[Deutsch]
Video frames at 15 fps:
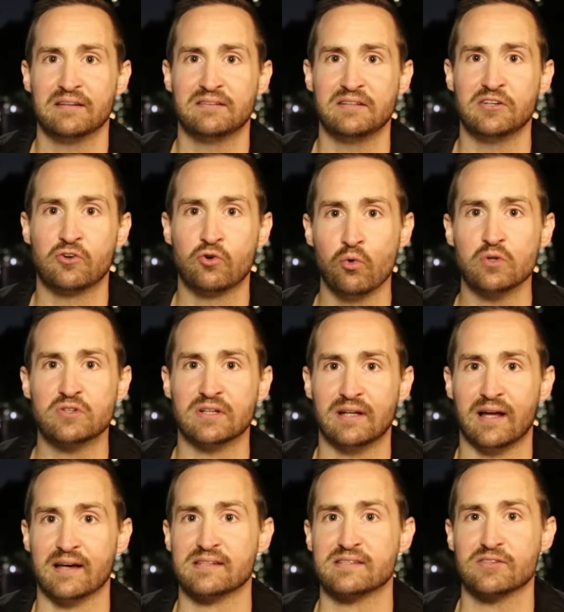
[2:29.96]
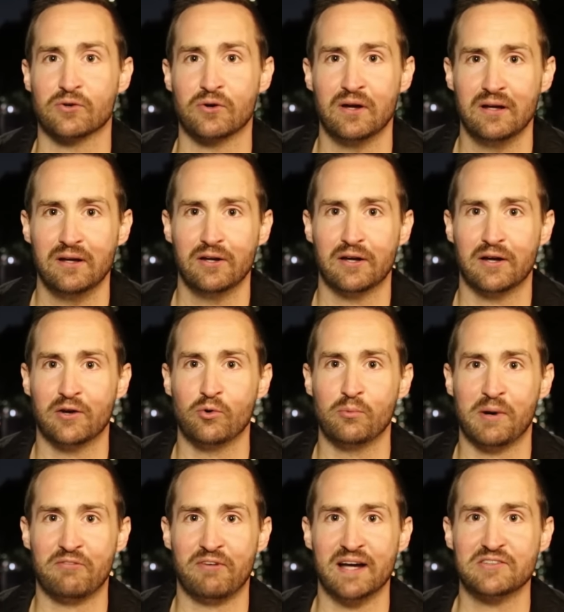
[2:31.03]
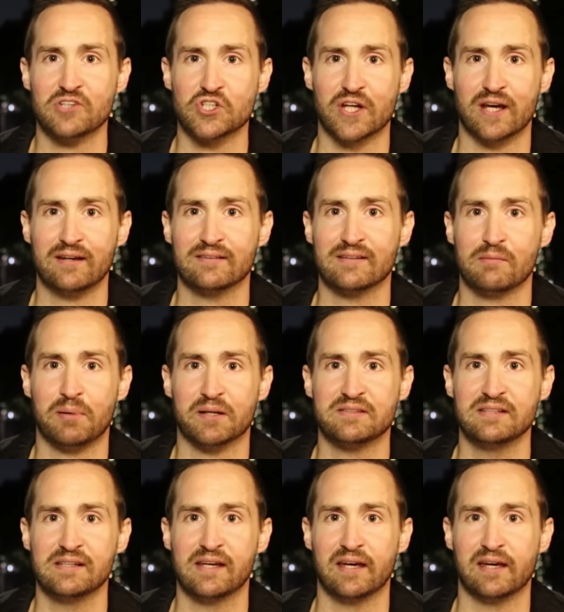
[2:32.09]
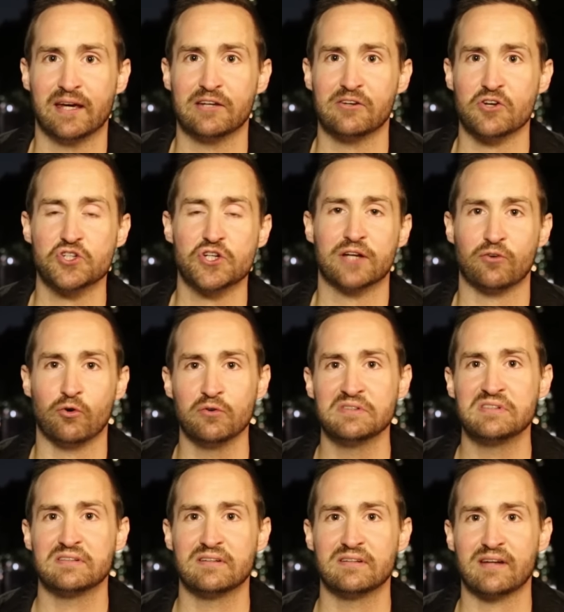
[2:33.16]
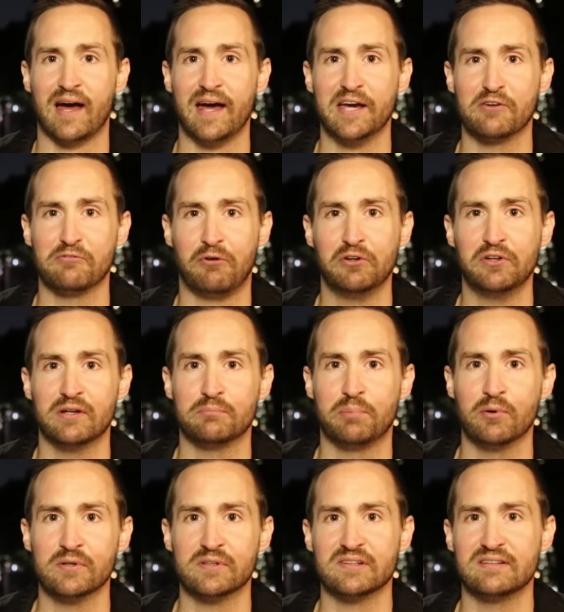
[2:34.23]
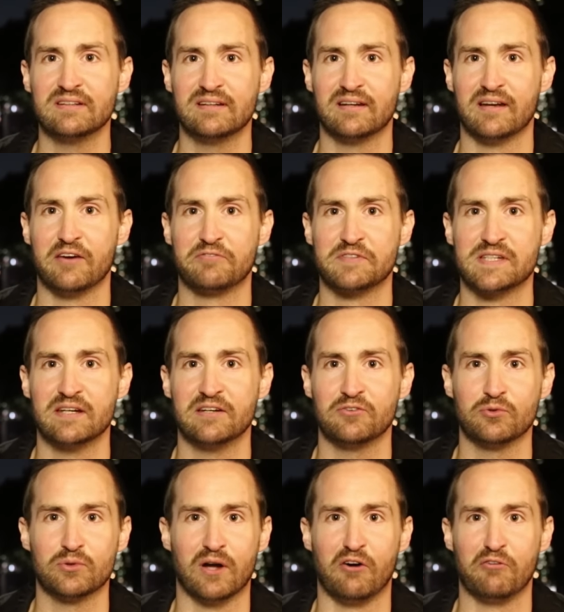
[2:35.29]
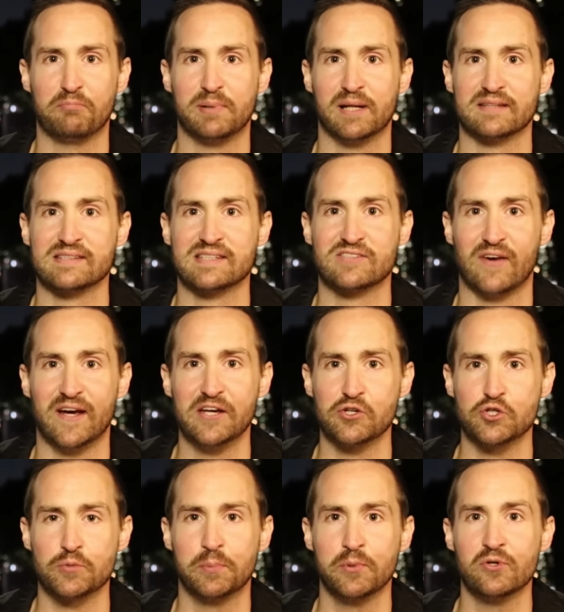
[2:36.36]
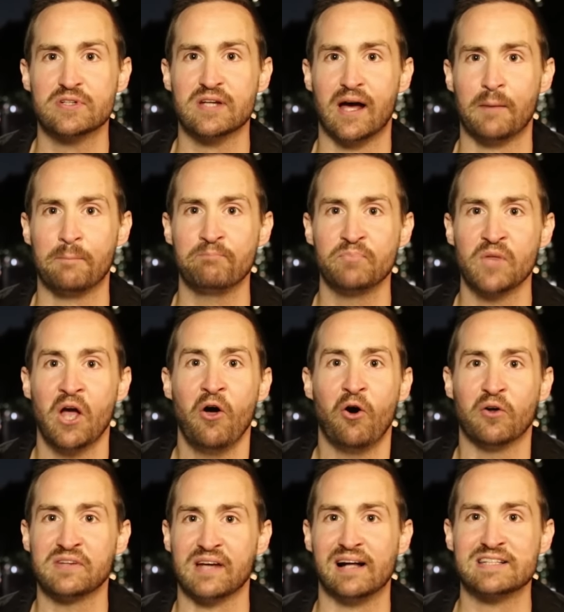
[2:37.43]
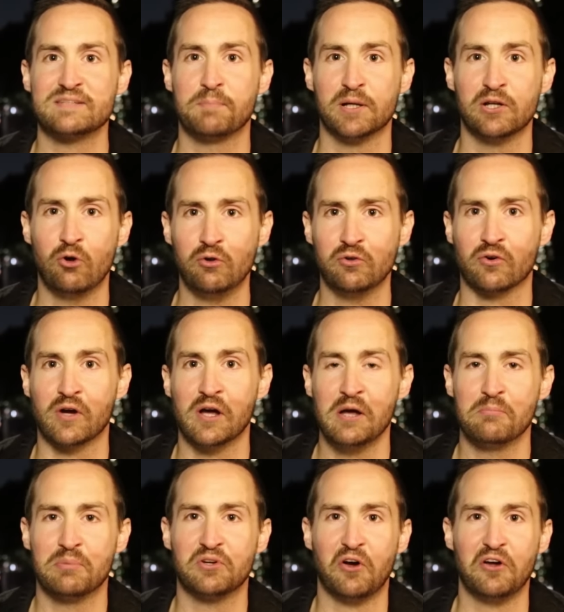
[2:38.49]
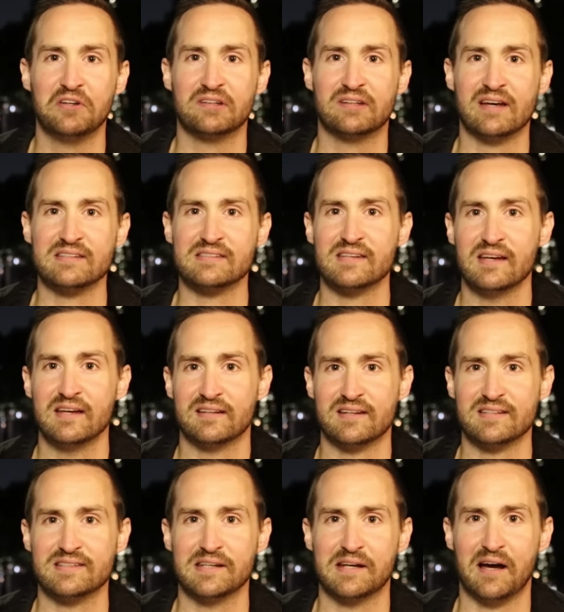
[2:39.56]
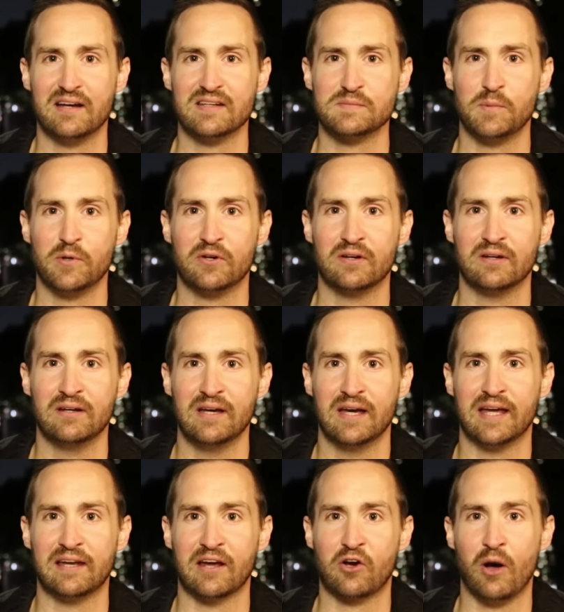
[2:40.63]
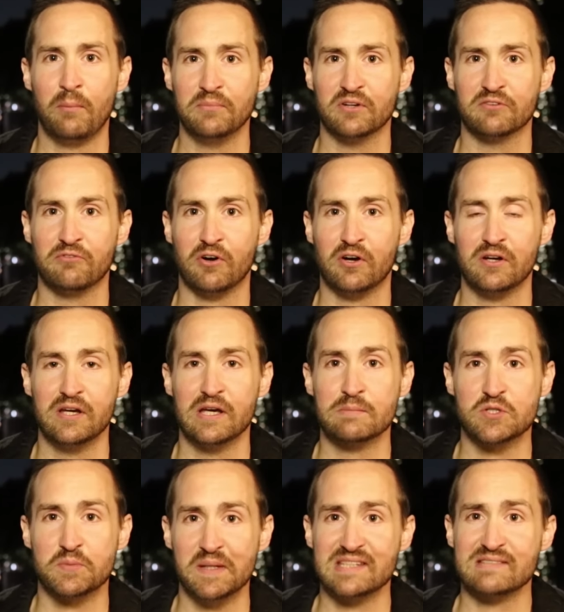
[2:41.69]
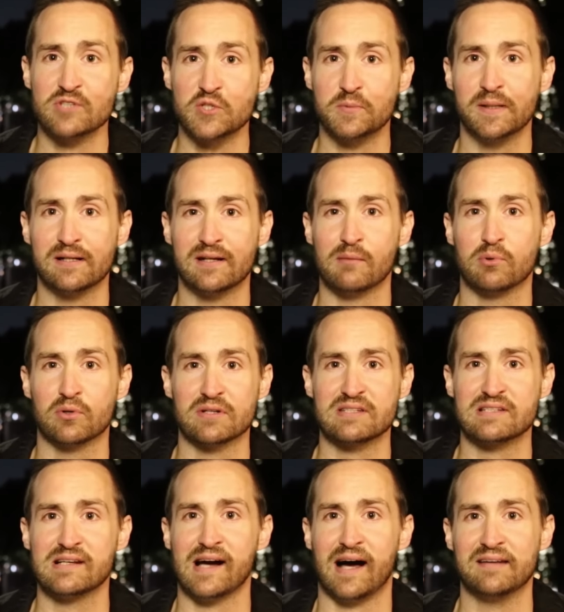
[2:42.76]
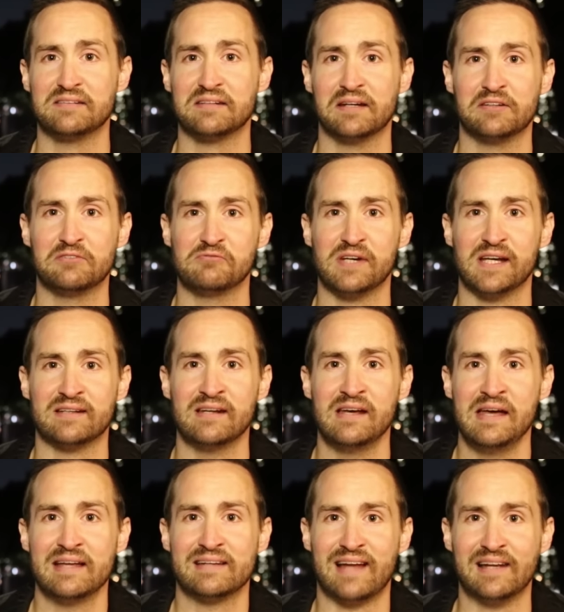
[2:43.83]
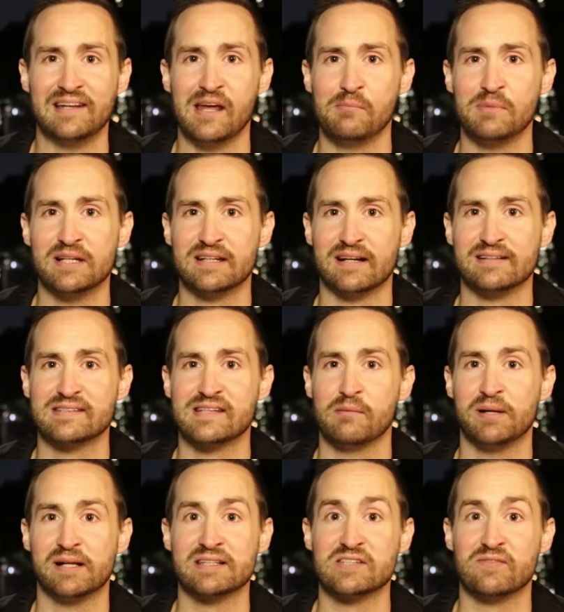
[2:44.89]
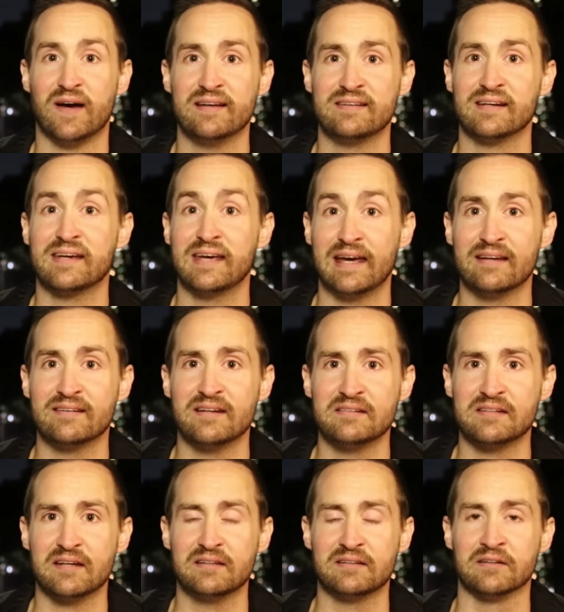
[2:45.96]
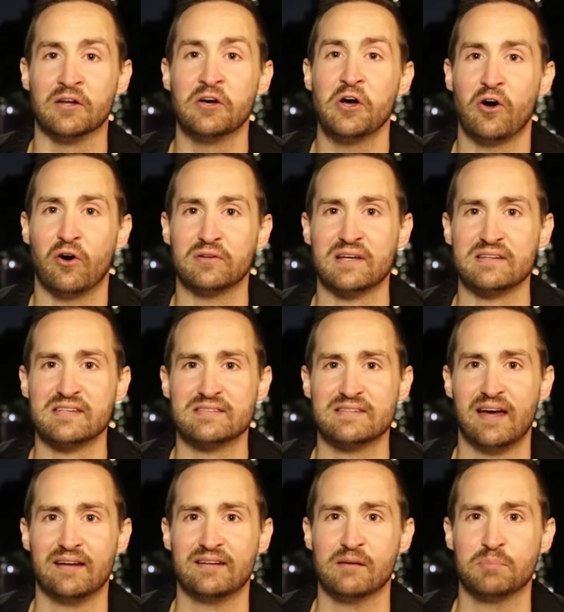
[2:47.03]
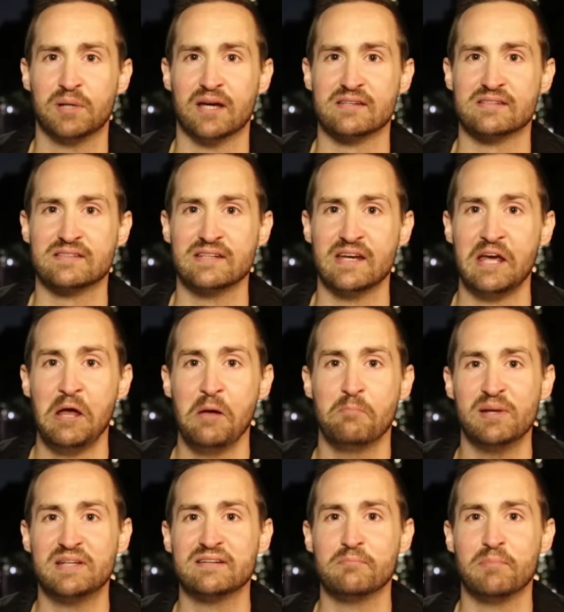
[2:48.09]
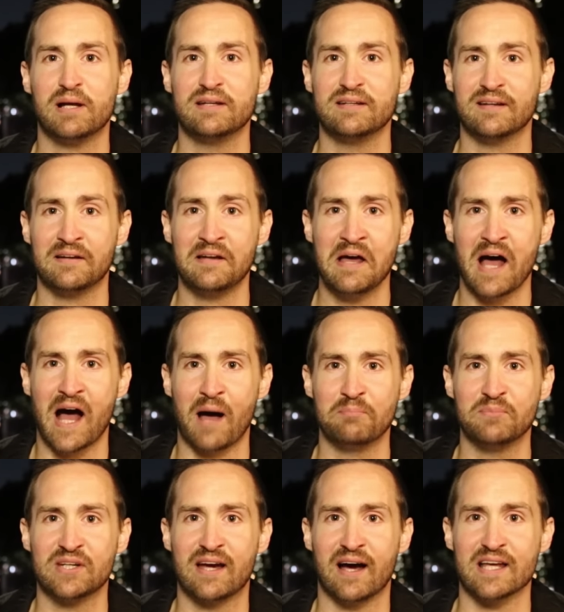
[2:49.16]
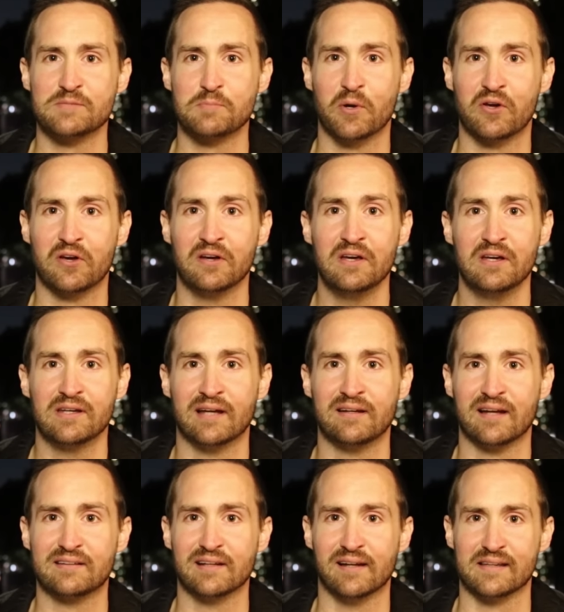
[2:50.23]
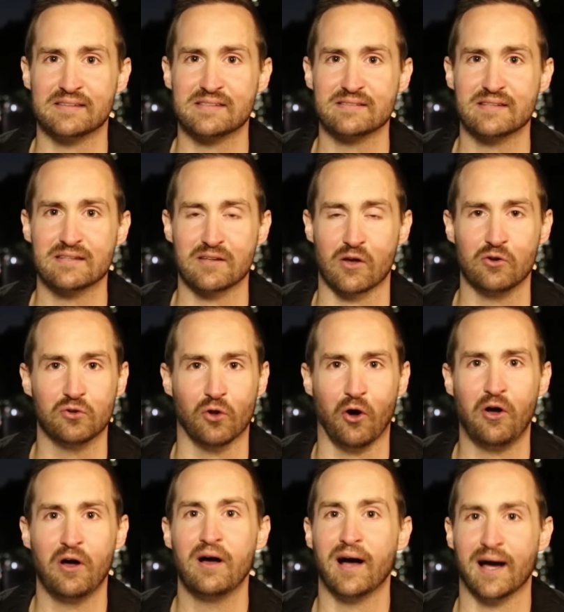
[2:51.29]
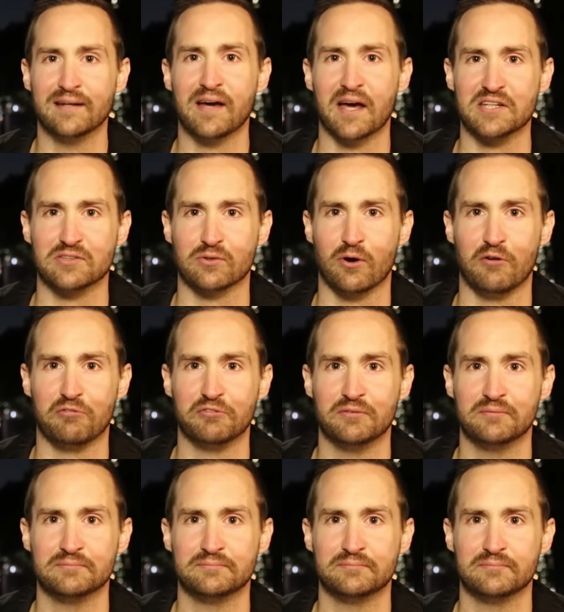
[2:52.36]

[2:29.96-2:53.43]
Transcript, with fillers: die gute Leistung äh, über weite Strecken der Partie gegen Ingolstadt und die drei gewonnenen Punkte, die den FC nun auf Platz 2 gespült haben. Und als Belohnung bedeutet das, dass die Geißböcke in der kommenden Woche im Spitzenspiel der Bundesliga antreten werden, dann nämlich als Tabellenzweiter gegen den Dritten. Und das ist Hertha BSC. Mit den Berlinern haben die Geißböcke ja nach der letzten Saison noch eine Rechnung offen.